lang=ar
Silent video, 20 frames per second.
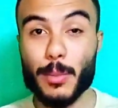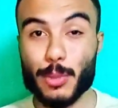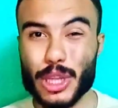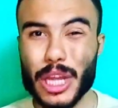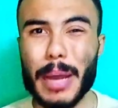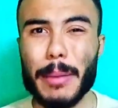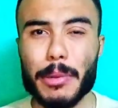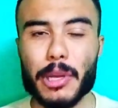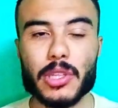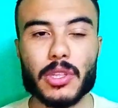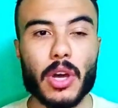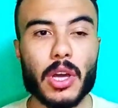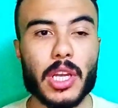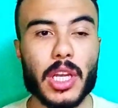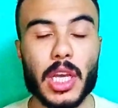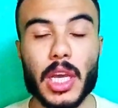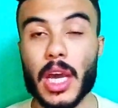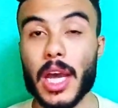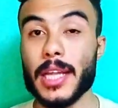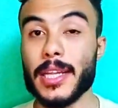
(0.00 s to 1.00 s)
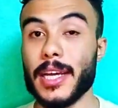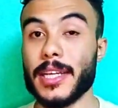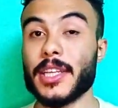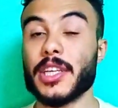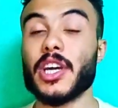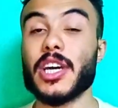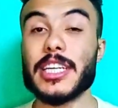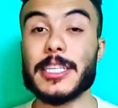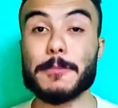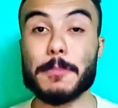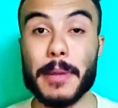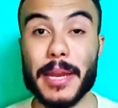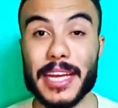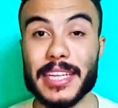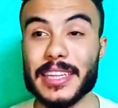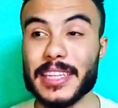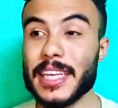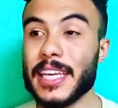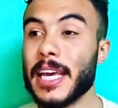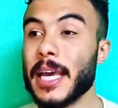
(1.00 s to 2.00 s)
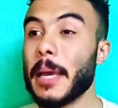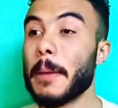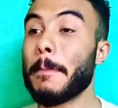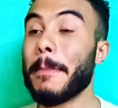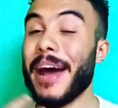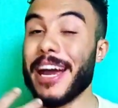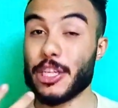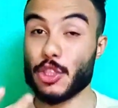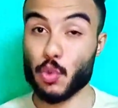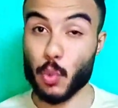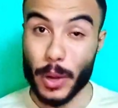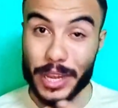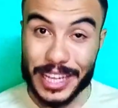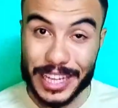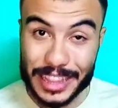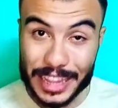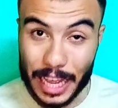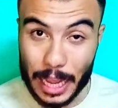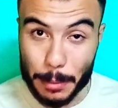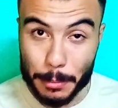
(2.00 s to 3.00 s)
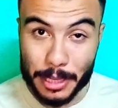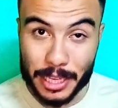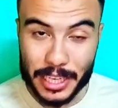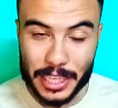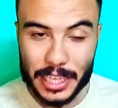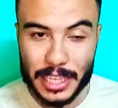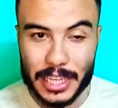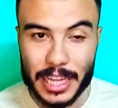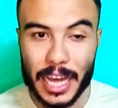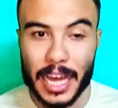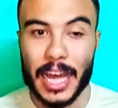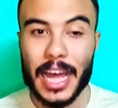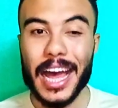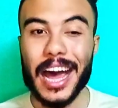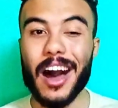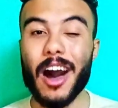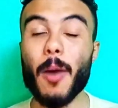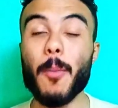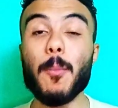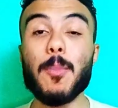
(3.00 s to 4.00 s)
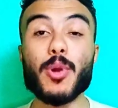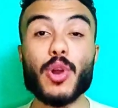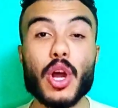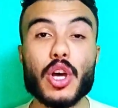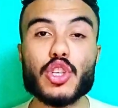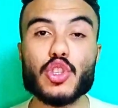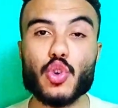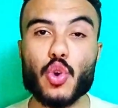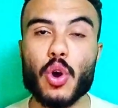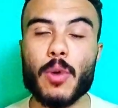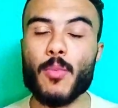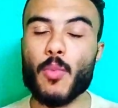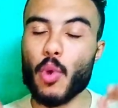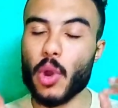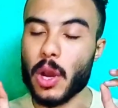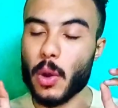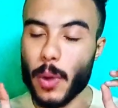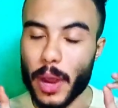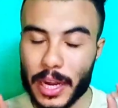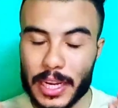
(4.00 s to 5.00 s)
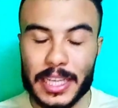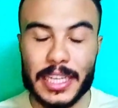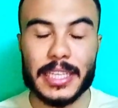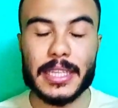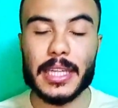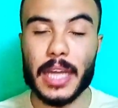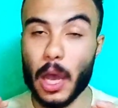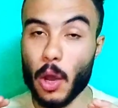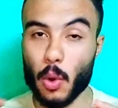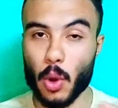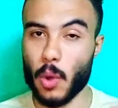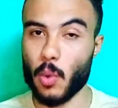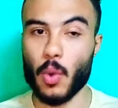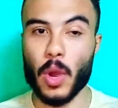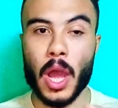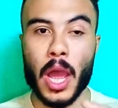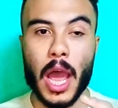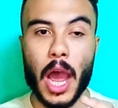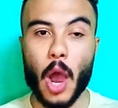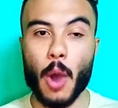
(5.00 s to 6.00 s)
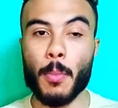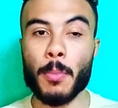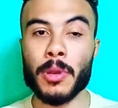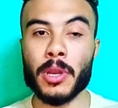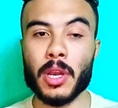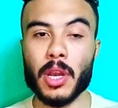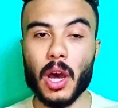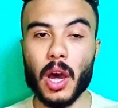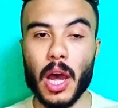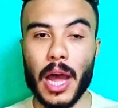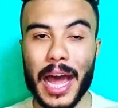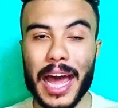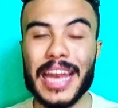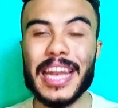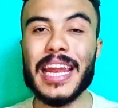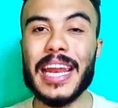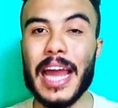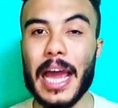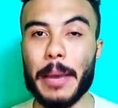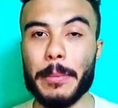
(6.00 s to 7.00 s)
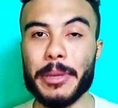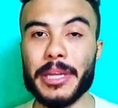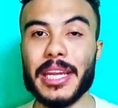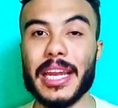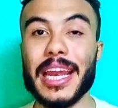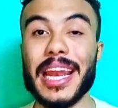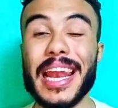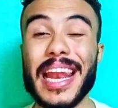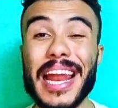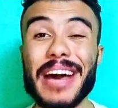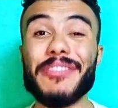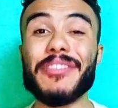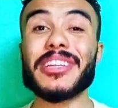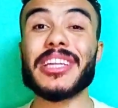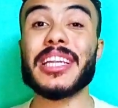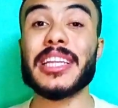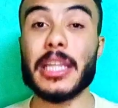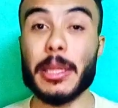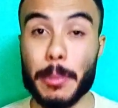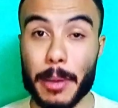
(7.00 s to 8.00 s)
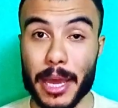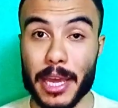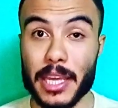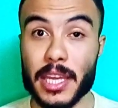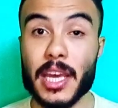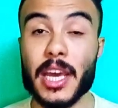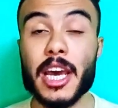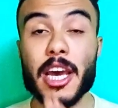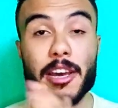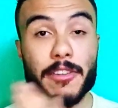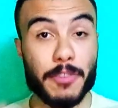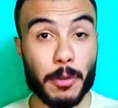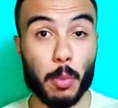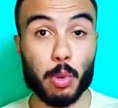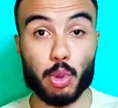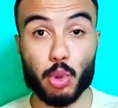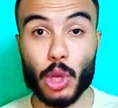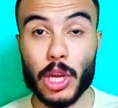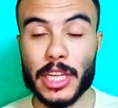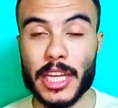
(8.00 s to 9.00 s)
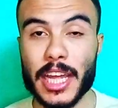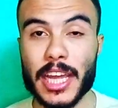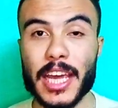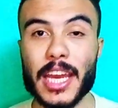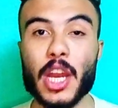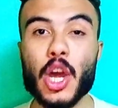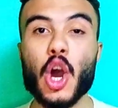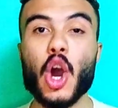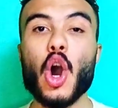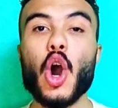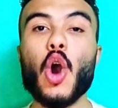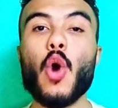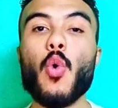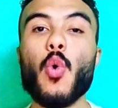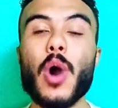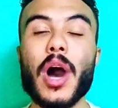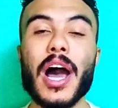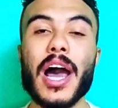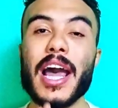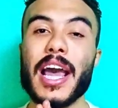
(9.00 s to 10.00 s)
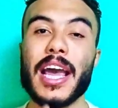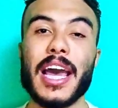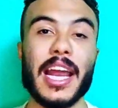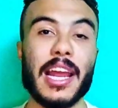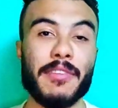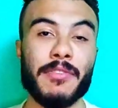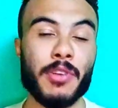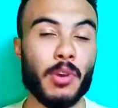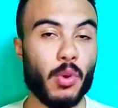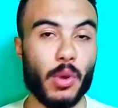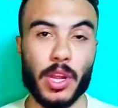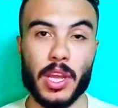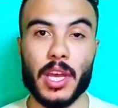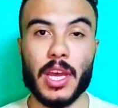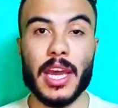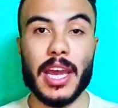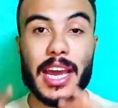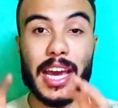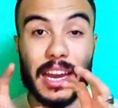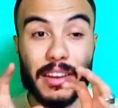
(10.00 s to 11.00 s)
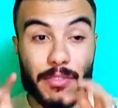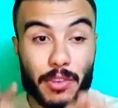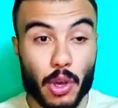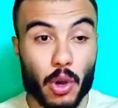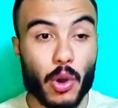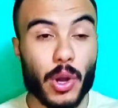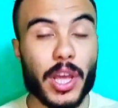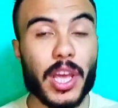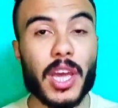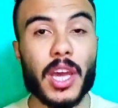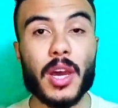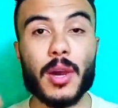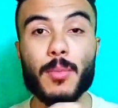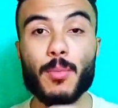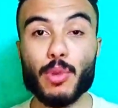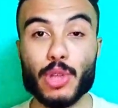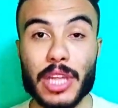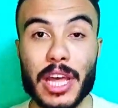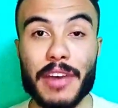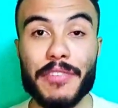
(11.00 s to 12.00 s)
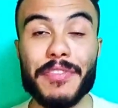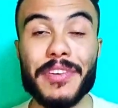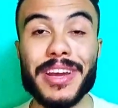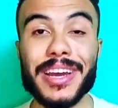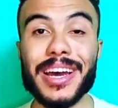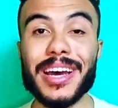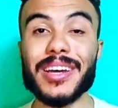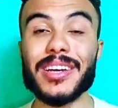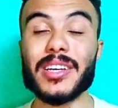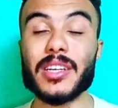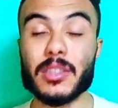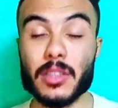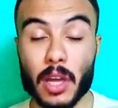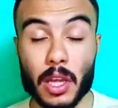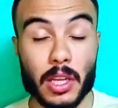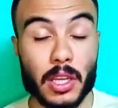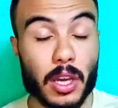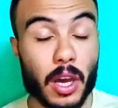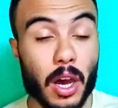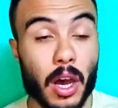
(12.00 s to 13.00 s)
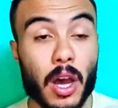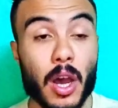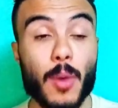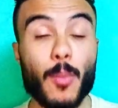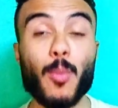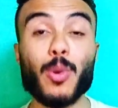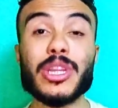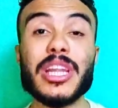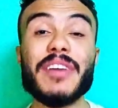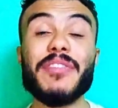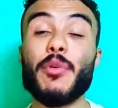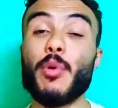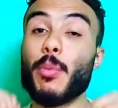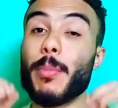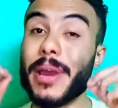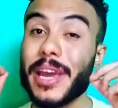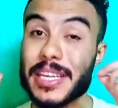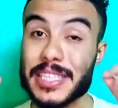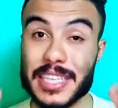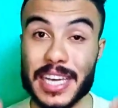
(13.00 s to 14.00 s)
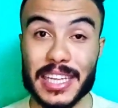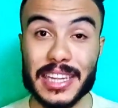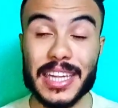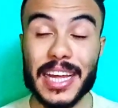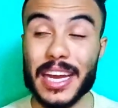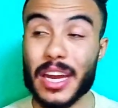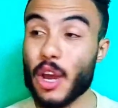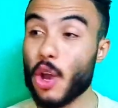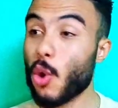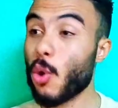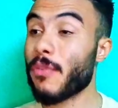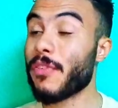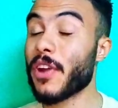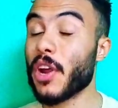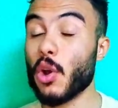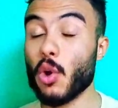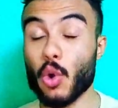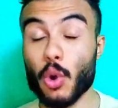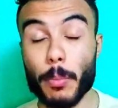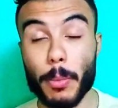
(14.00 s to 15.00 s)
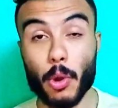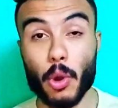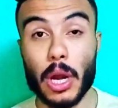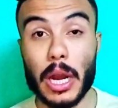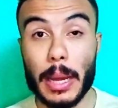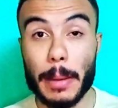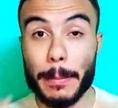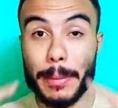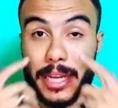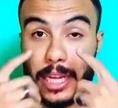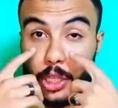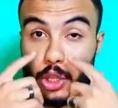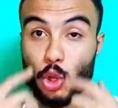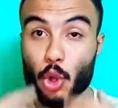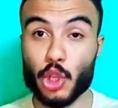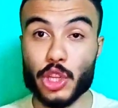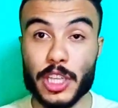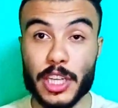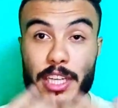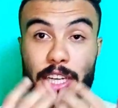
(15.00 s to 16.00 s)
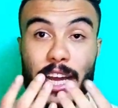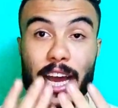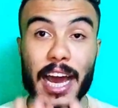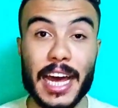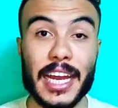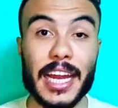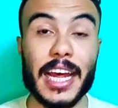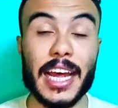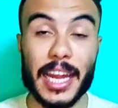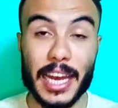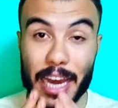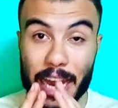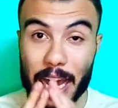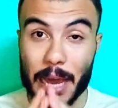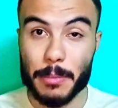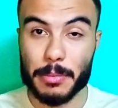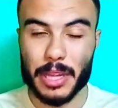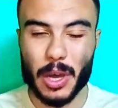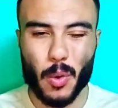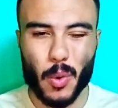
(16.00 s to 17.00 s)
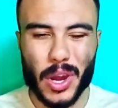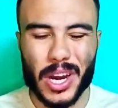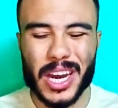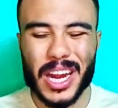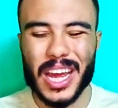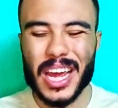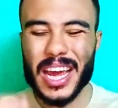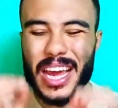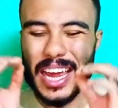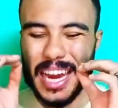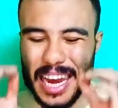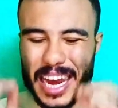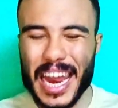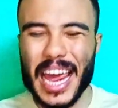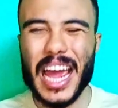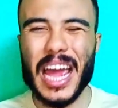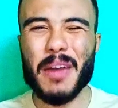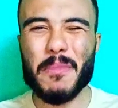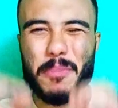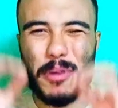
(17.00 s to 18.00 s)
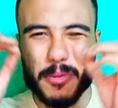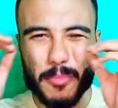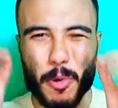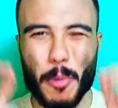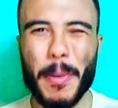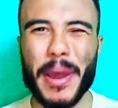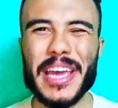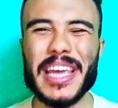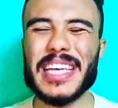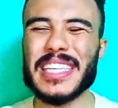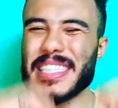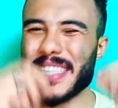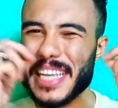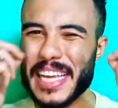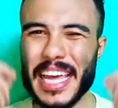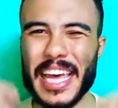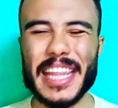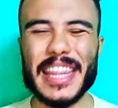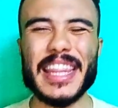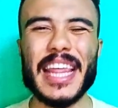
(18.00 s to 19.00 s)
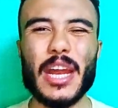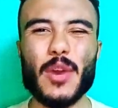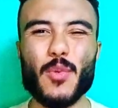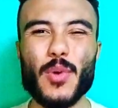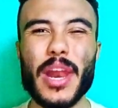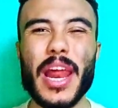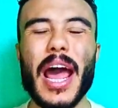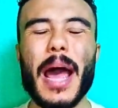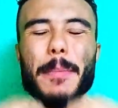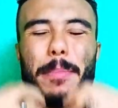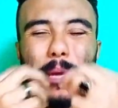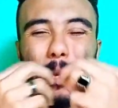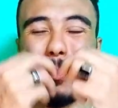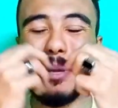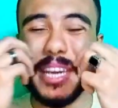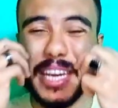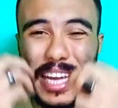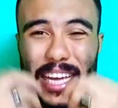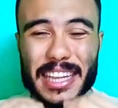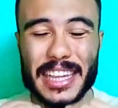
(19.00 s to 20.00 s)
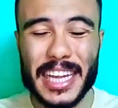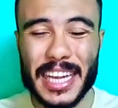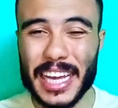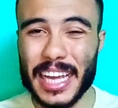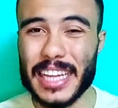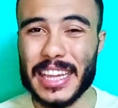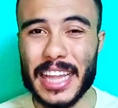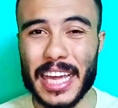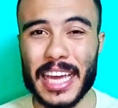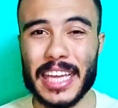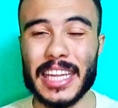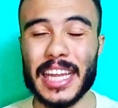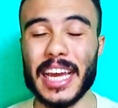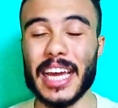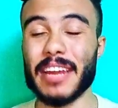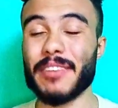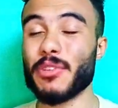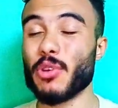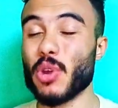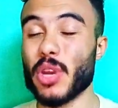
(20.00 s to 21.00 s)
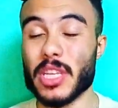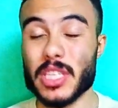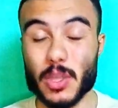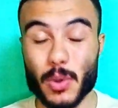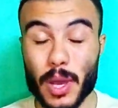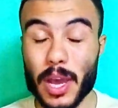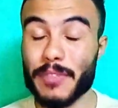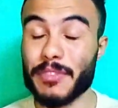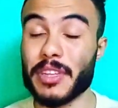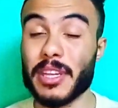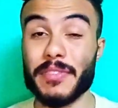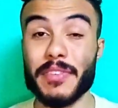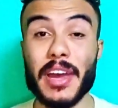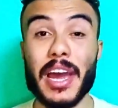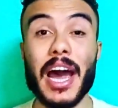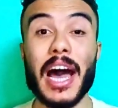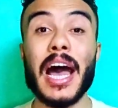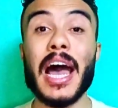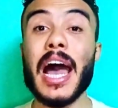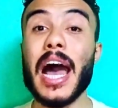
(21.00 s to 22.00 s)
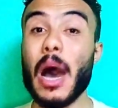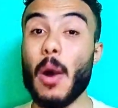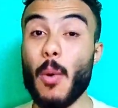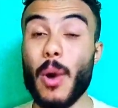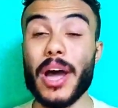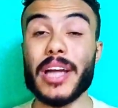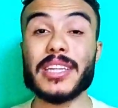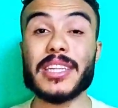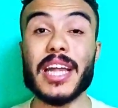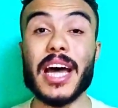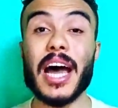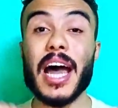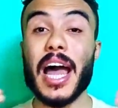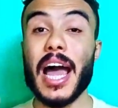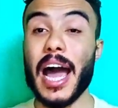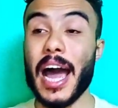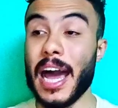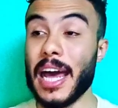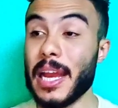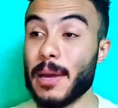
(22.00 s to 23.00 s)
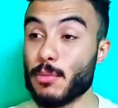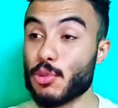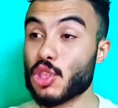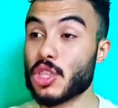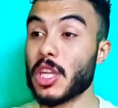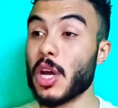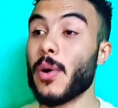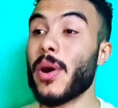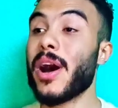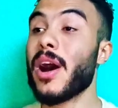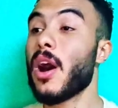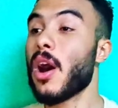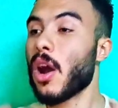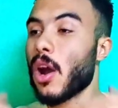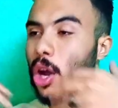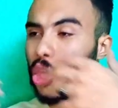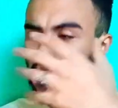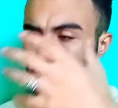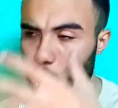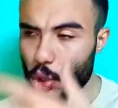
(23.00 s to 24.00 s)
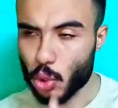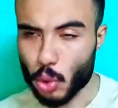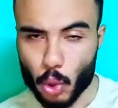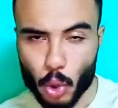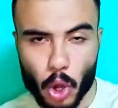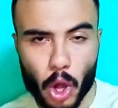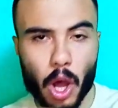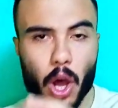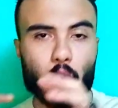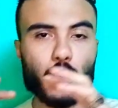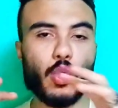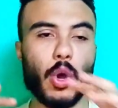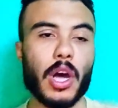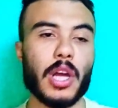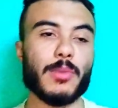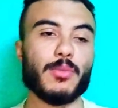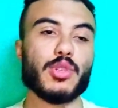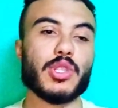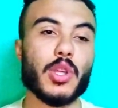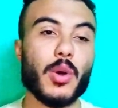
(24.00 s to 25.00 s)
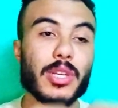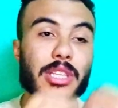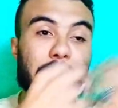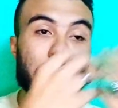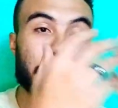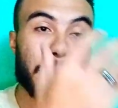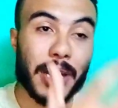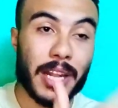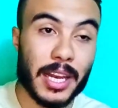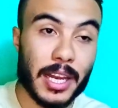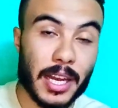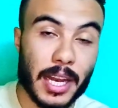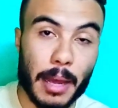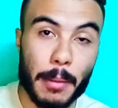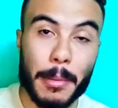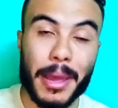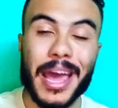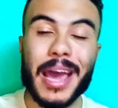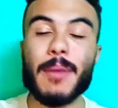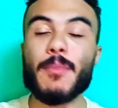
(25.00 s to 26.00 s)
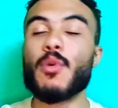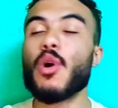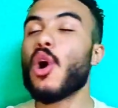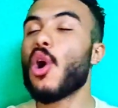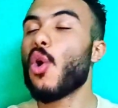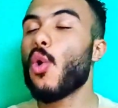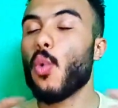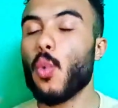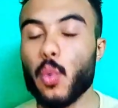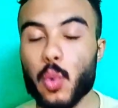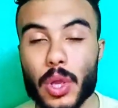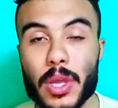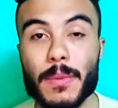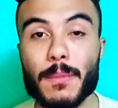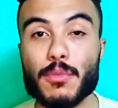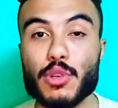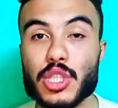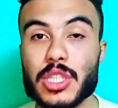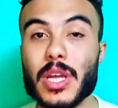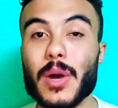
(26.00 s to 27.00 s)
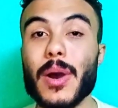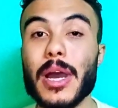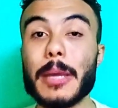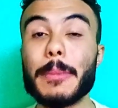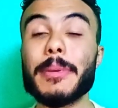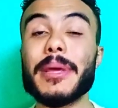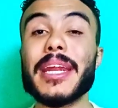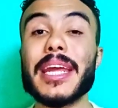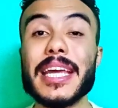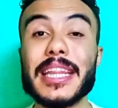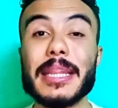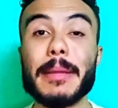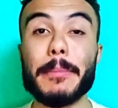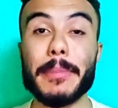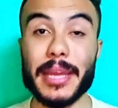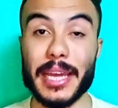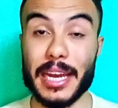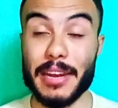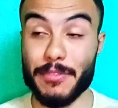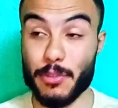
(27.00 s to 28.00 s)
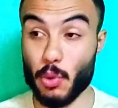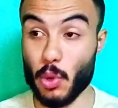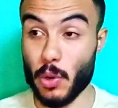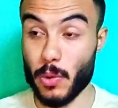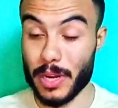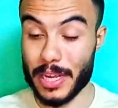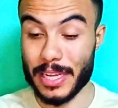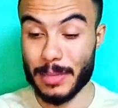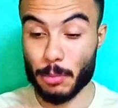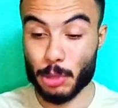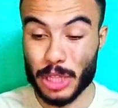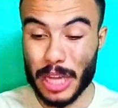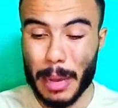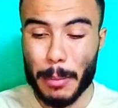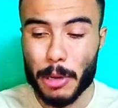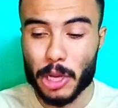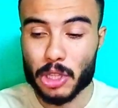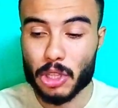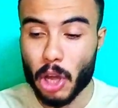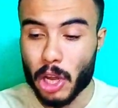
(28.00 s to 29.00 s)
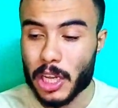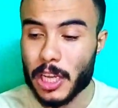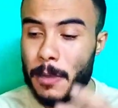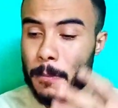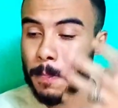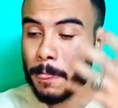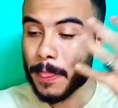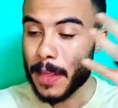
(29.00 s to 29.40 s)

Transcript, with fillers: المنتخب الايطالي تحت كارل سبليتي مع شويه لاعبين جديده ابرزهم والوحيد او او او من اقل اللاعبين اللي لفت انتباهي في البطوله دي هو كالافيوري كالافيوري مدافع ايطاليا مدافع مميز جدا وفرق اوروبا كلها بدات تحط عينيها على اللاعب دون لاعب مميز جدا ولاعب كبير جدا جدا جدا كالافيوري سواء في الدفاع او حتى على مستوى قطع الكرات وعلى مستوى التمرير للامام ومستوى كبير جدا من كالافيوري ولكن المنتخب الايطالي